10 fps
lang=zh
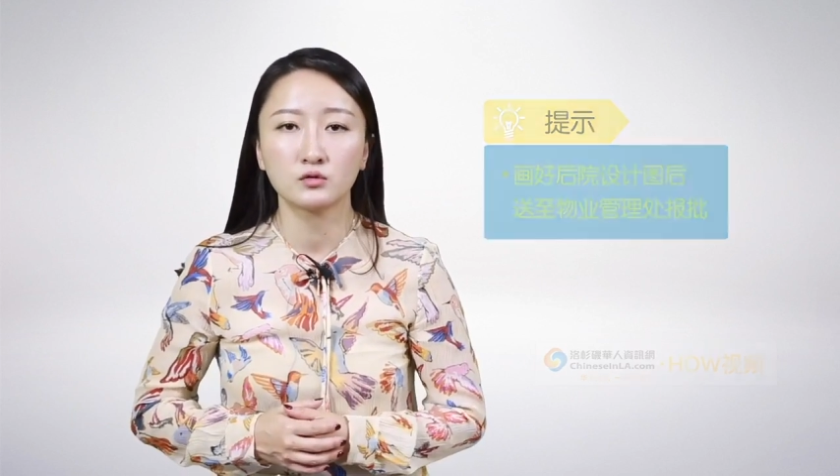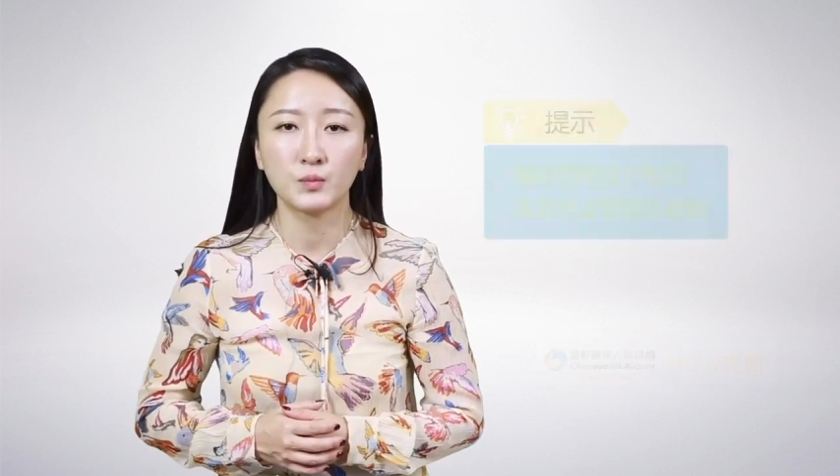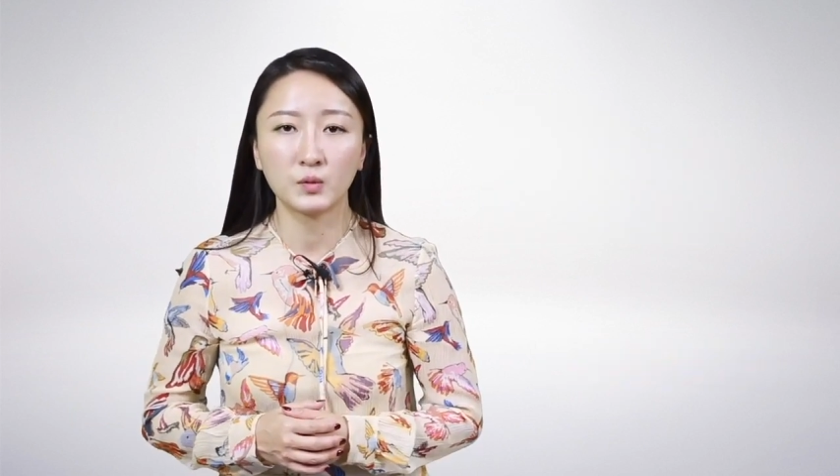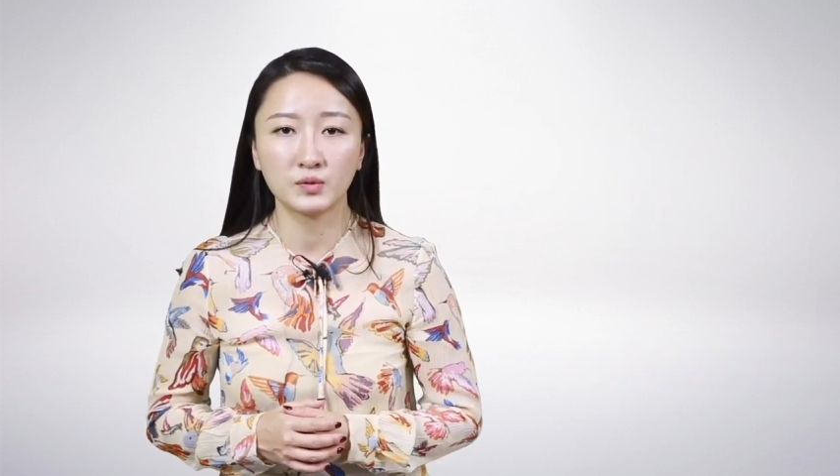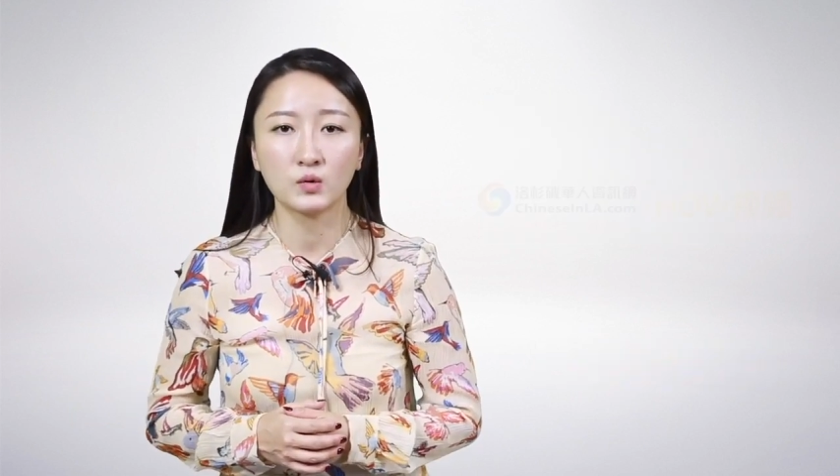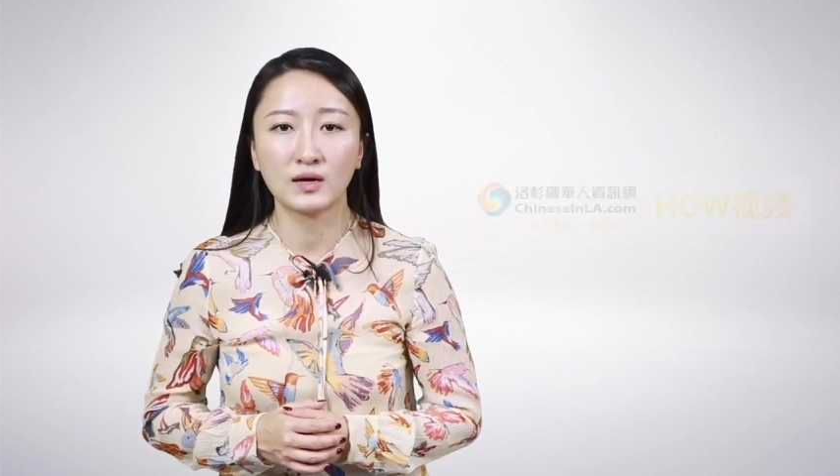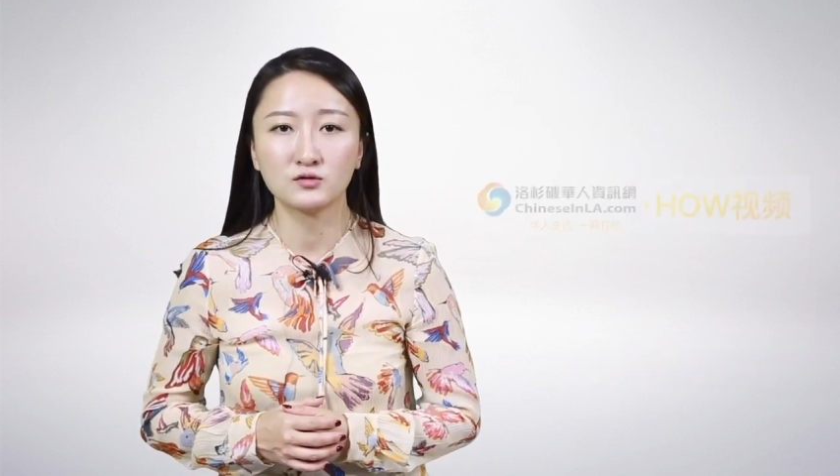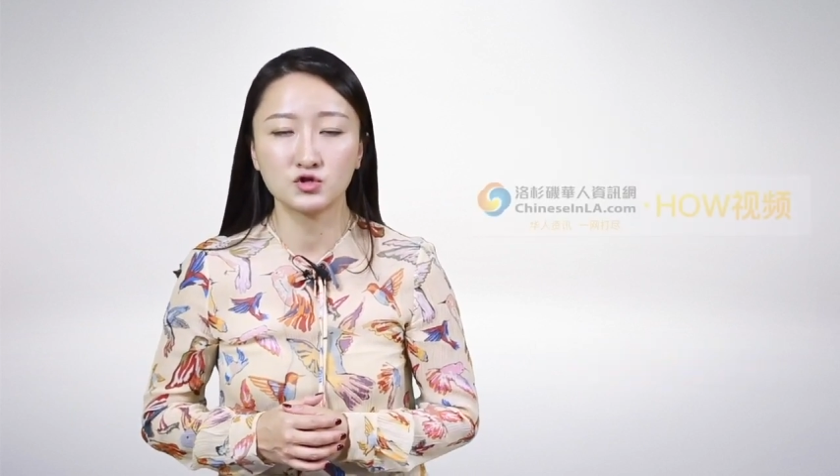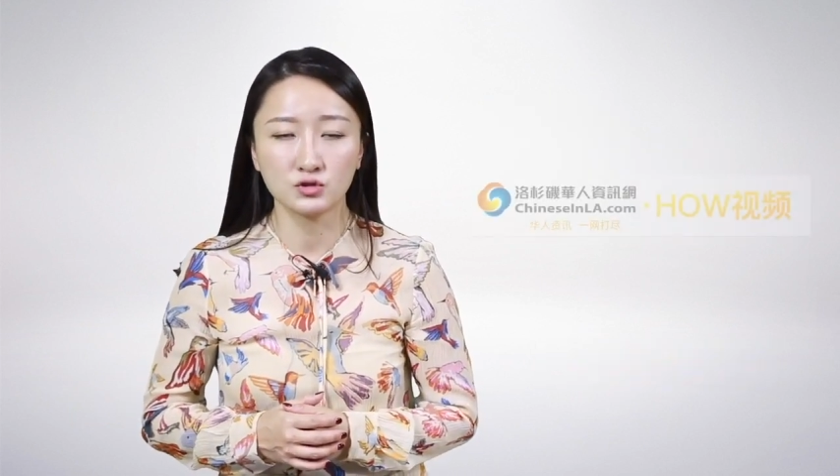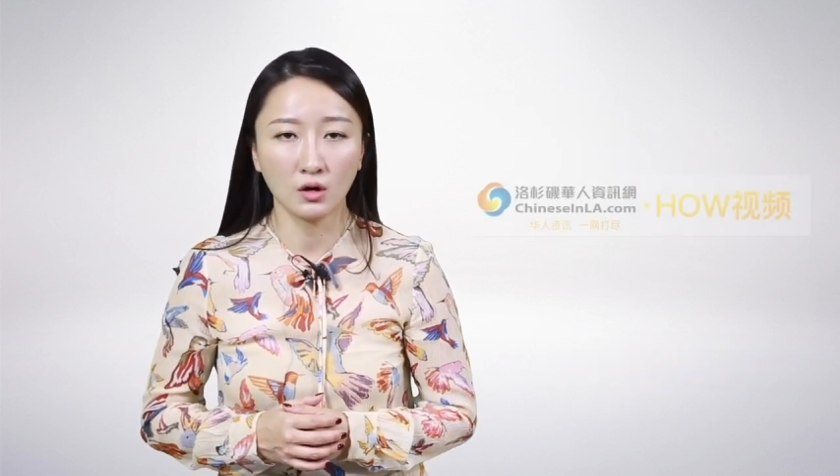报批
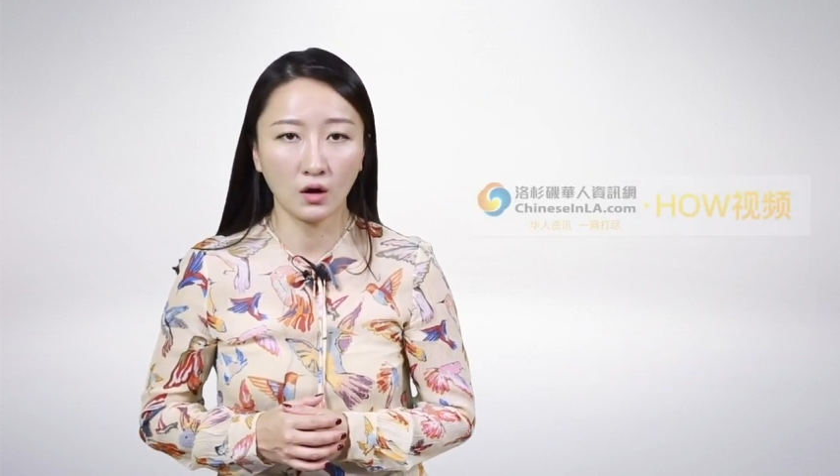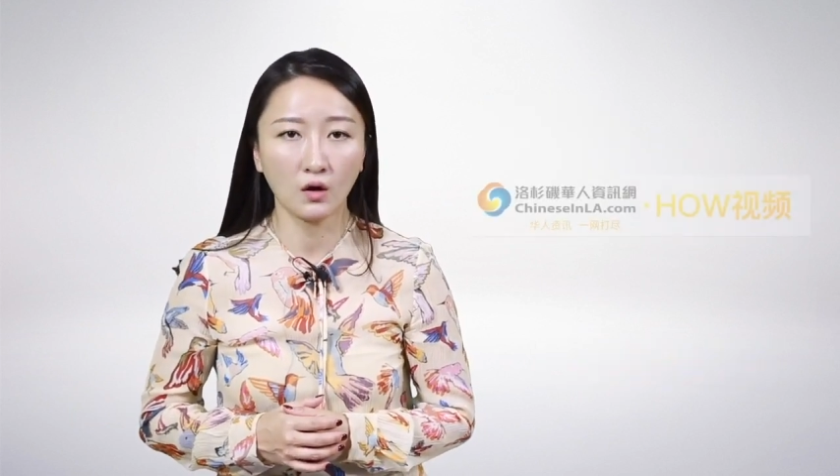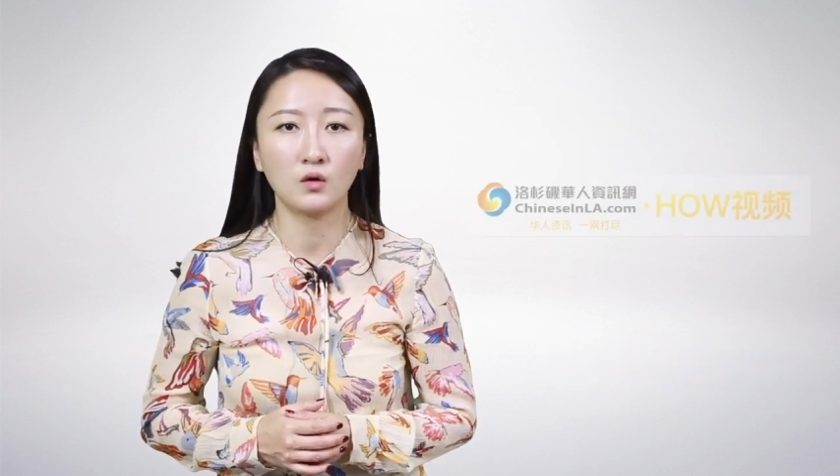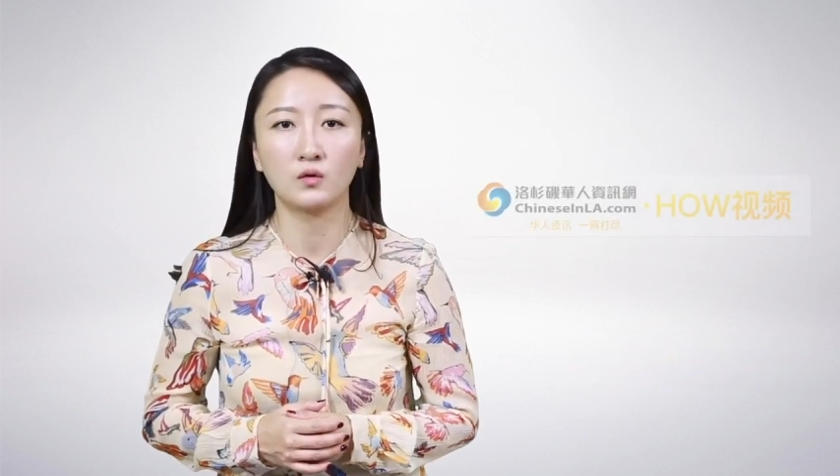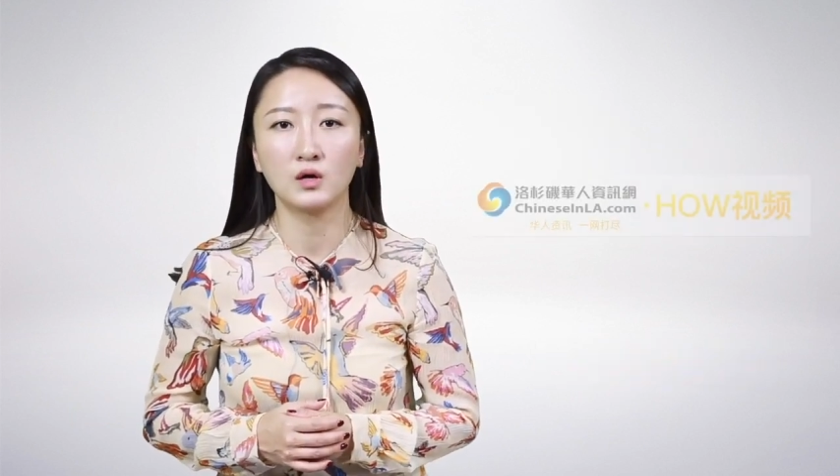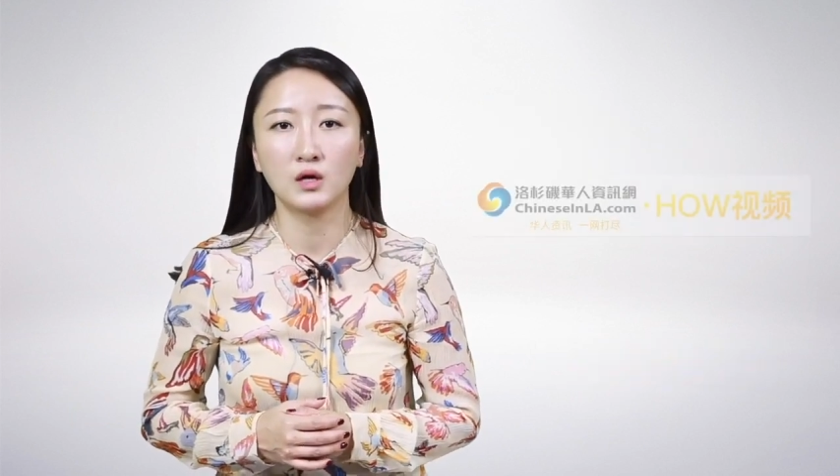完之后，